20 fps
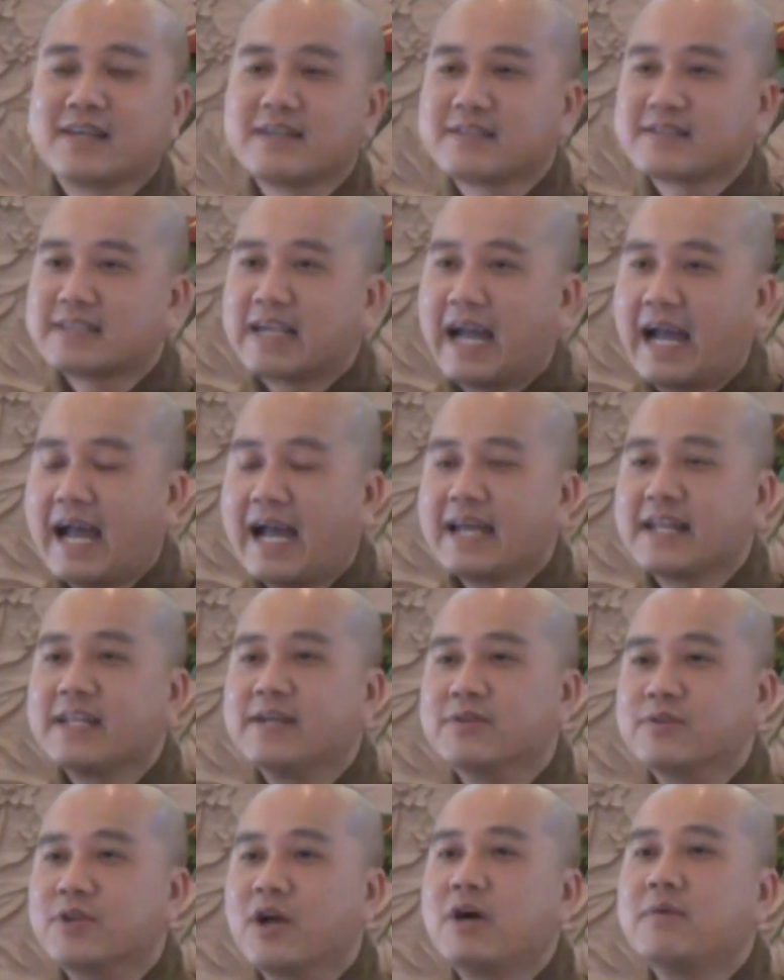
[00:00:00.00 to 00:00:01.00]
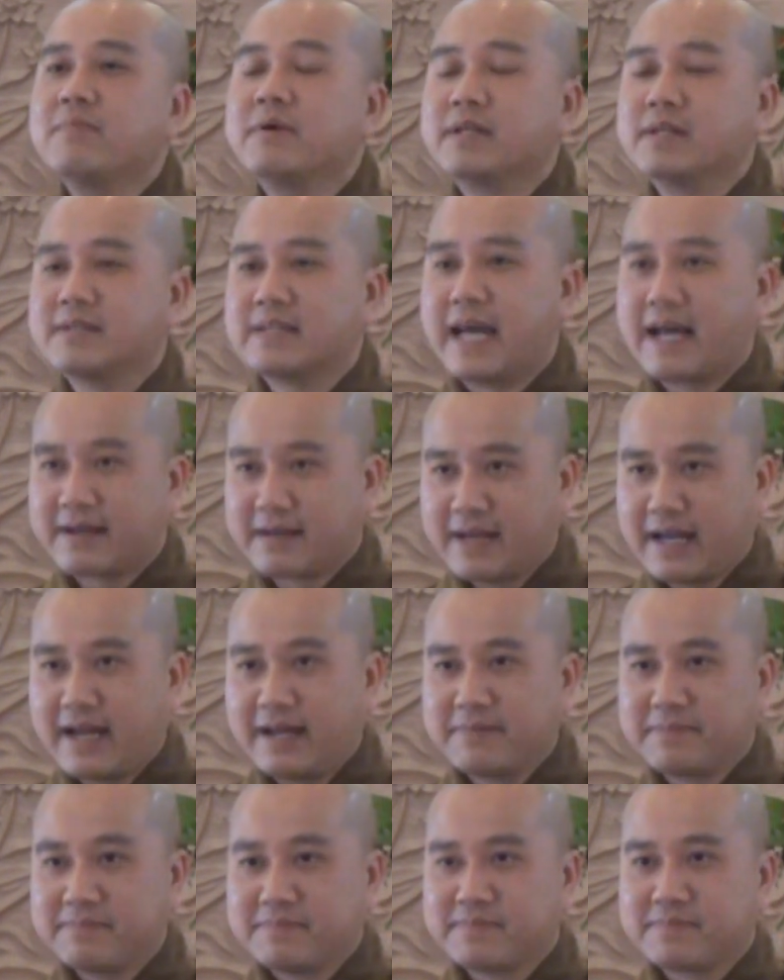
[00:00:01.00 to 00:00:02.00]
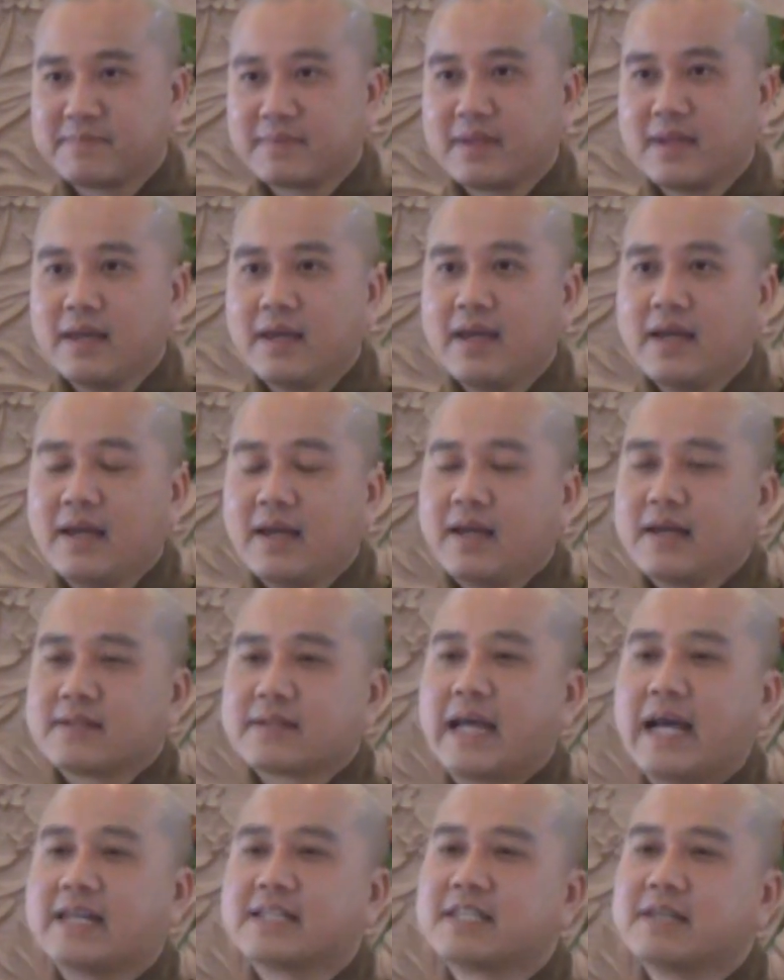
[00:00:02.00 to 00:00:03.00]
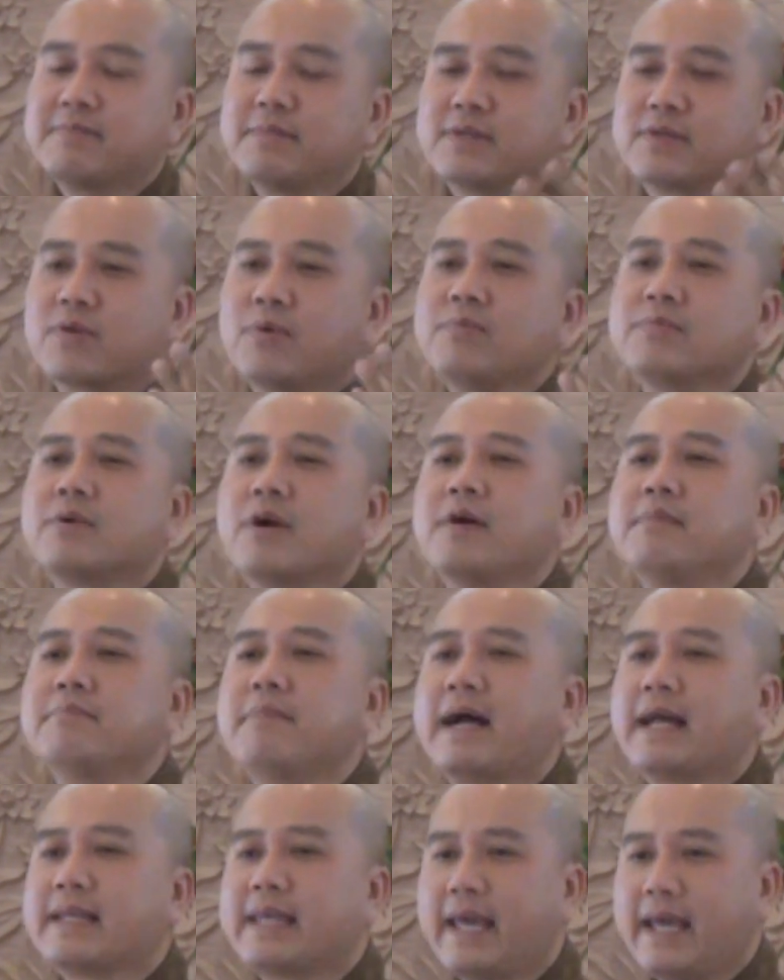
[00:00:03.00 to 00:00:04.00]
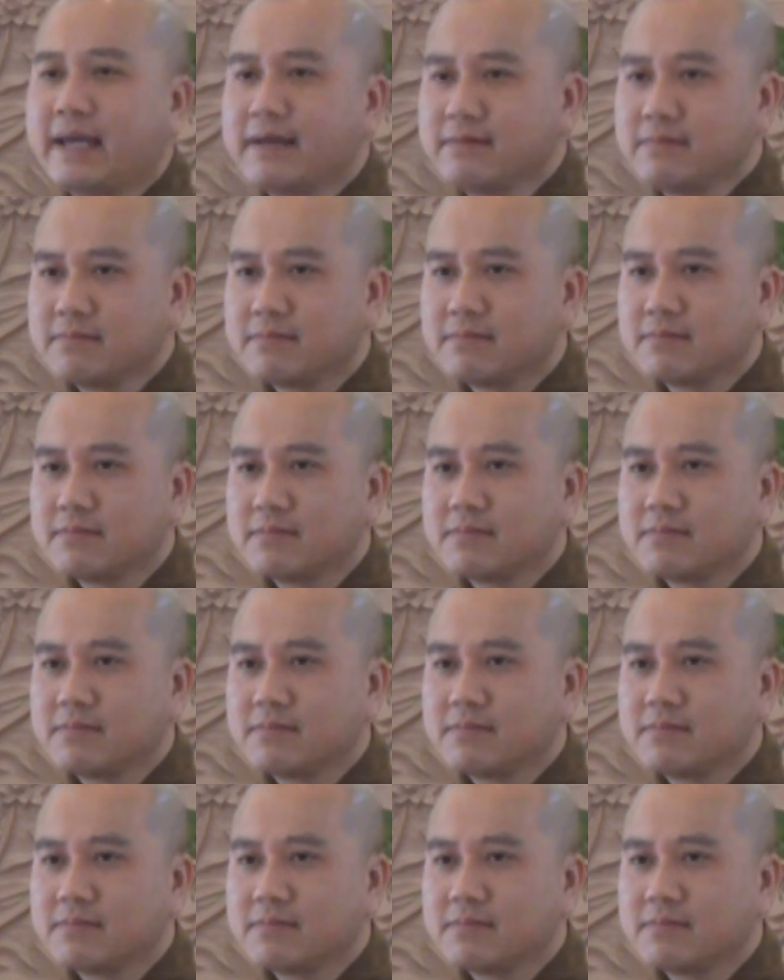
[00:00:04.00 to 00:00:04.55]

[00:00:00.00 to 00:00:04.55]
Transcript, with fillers: tất cả đều do mình đặt ra tại sao mình cúng cơm ba chén